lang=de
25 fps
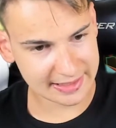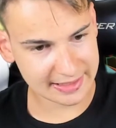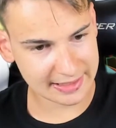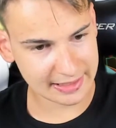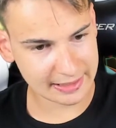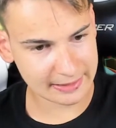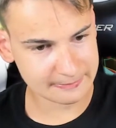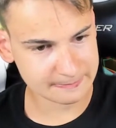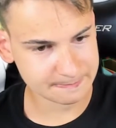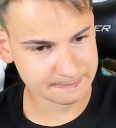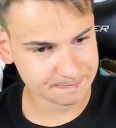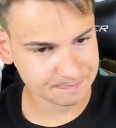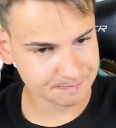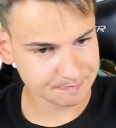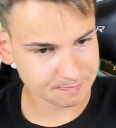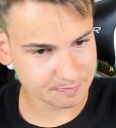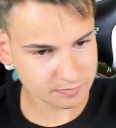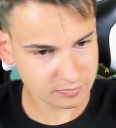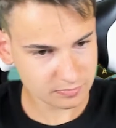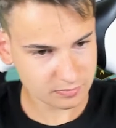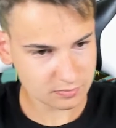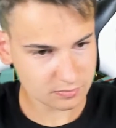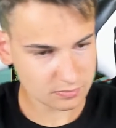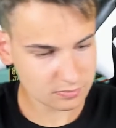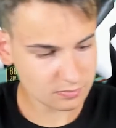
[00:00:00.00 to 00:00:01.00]
Ähm.
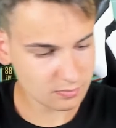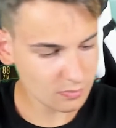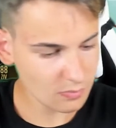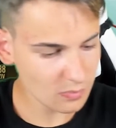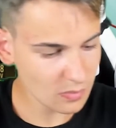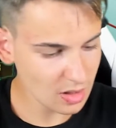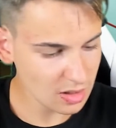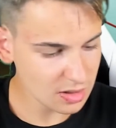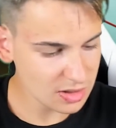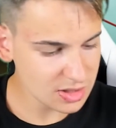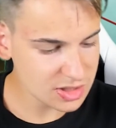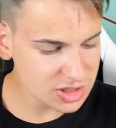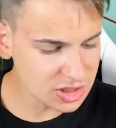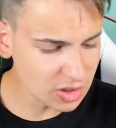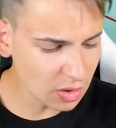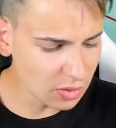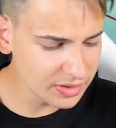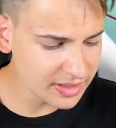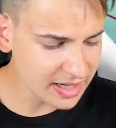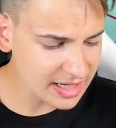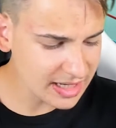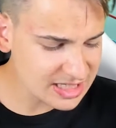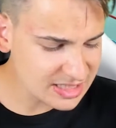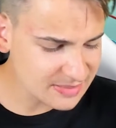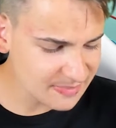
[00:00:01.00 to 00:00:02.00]
So,
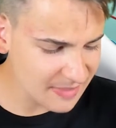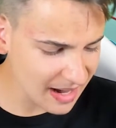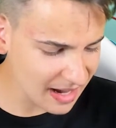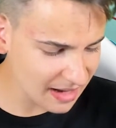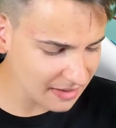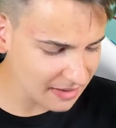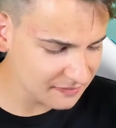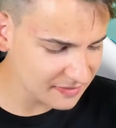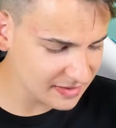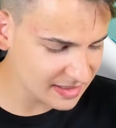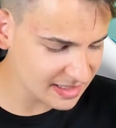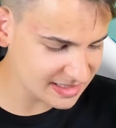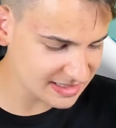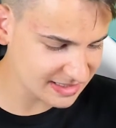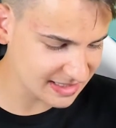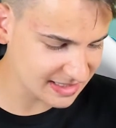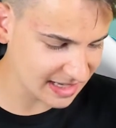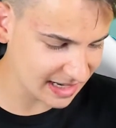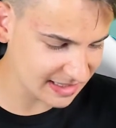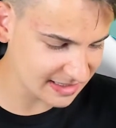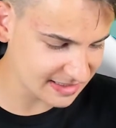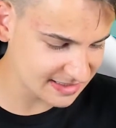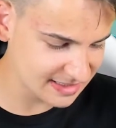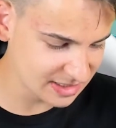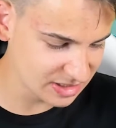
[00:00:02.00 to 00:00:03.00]
und jetzt machen wir das
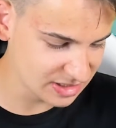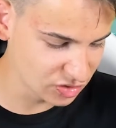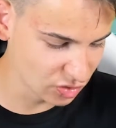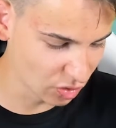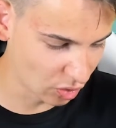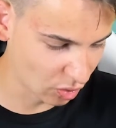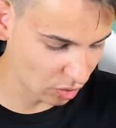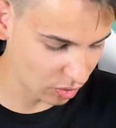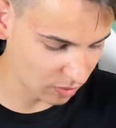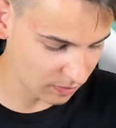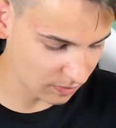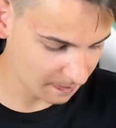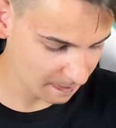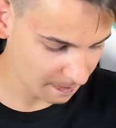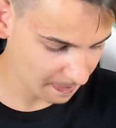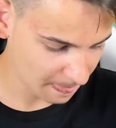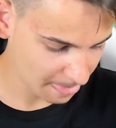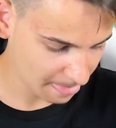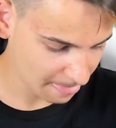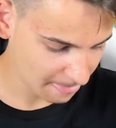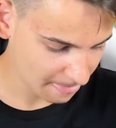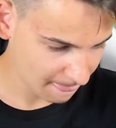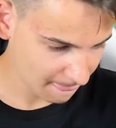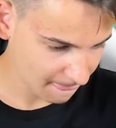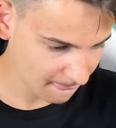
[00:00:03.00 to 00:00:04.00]
Ganze so.
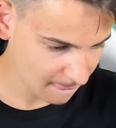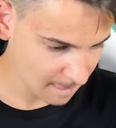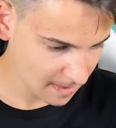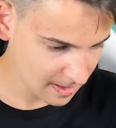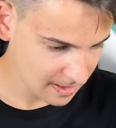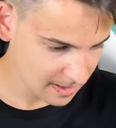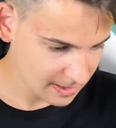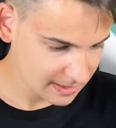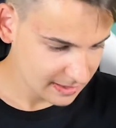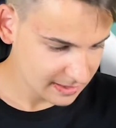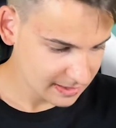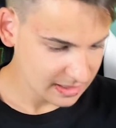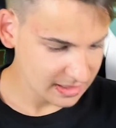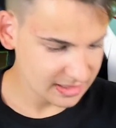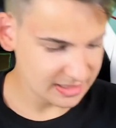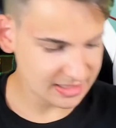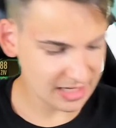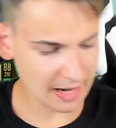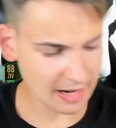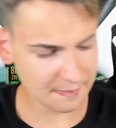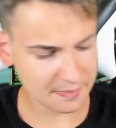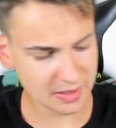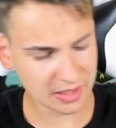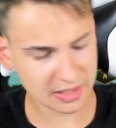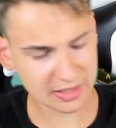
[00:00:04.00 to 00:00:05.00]
Ich
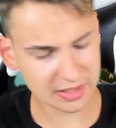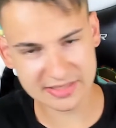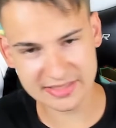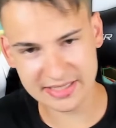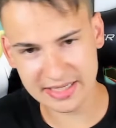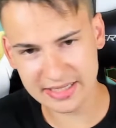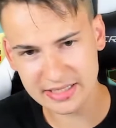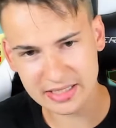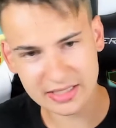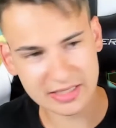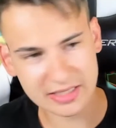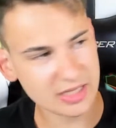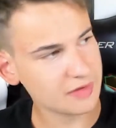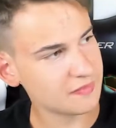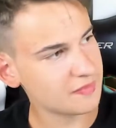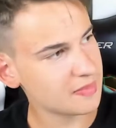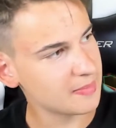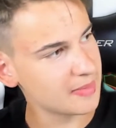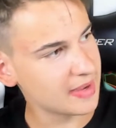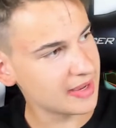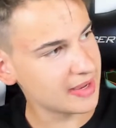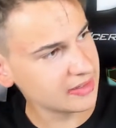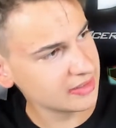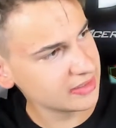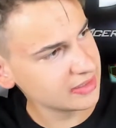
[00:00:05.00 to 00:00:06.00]
habe ja, ihr seht ja hier auf
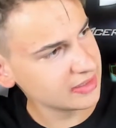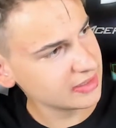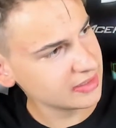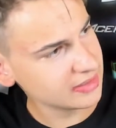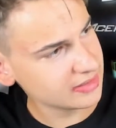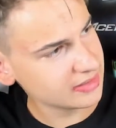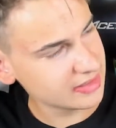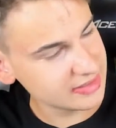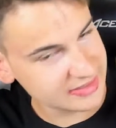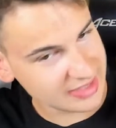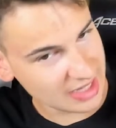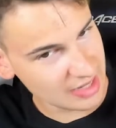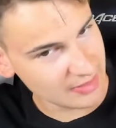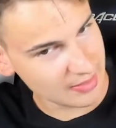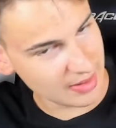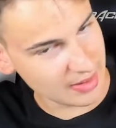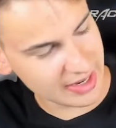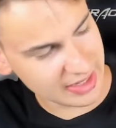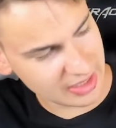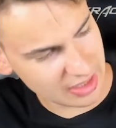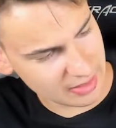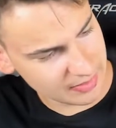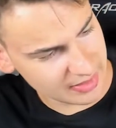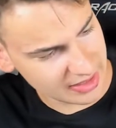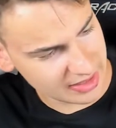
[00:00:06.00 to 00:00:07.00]
dem Handy den Timer
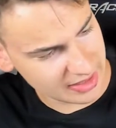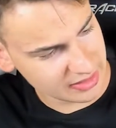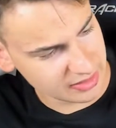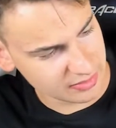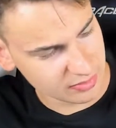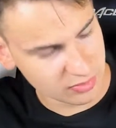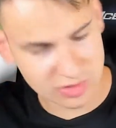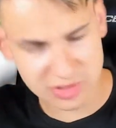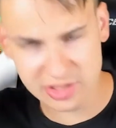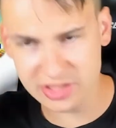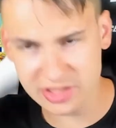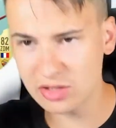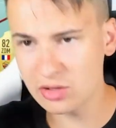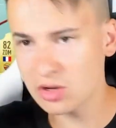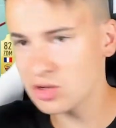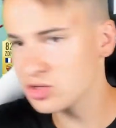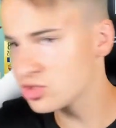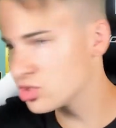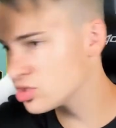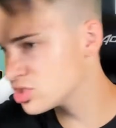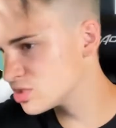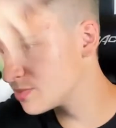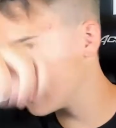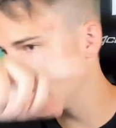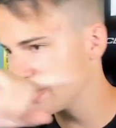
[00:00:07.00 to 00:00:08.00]
eingeblendet. Müsstet ihr oder
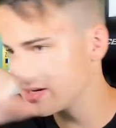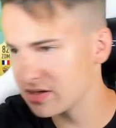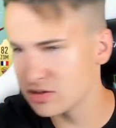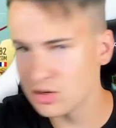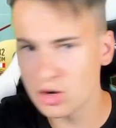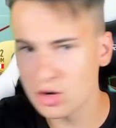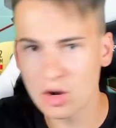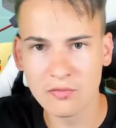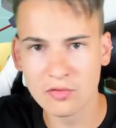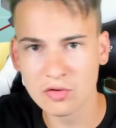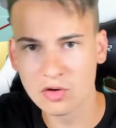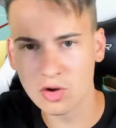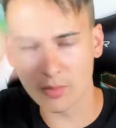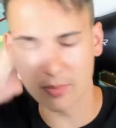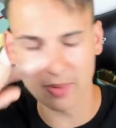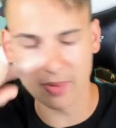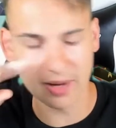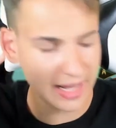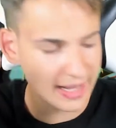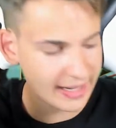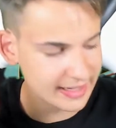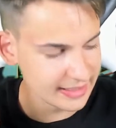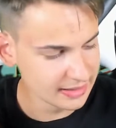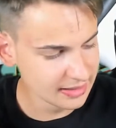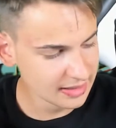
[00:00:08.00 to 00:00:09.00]
sonst blende ich den irgendwo
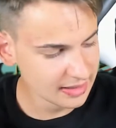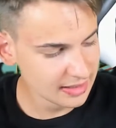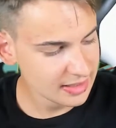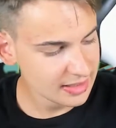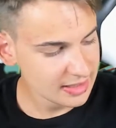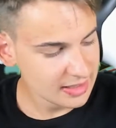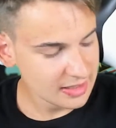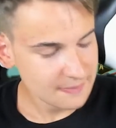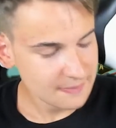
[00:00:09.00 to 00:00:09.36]
nochmal ein.